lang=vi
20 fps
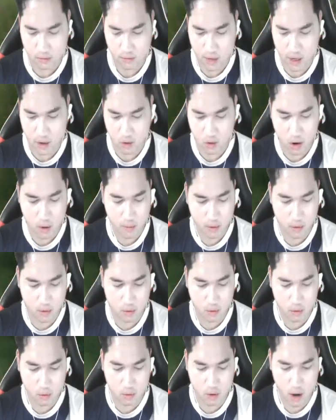Bay crop, u
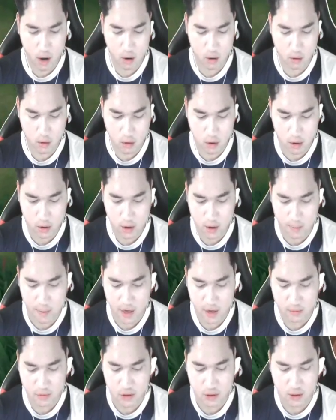u đòn coi, đòn
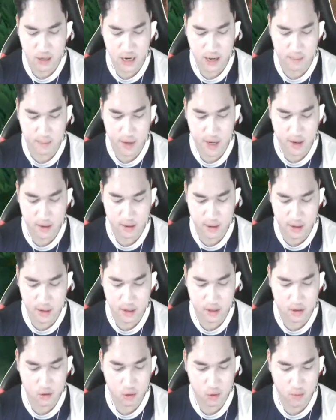bay trong chư khang bay, chúng ta
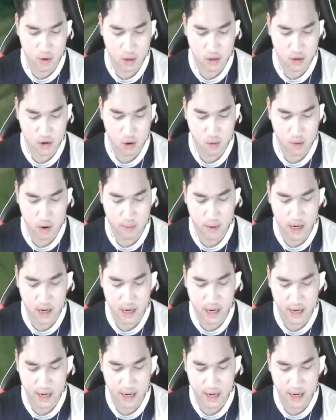cái trôn mọt cho mò vào đây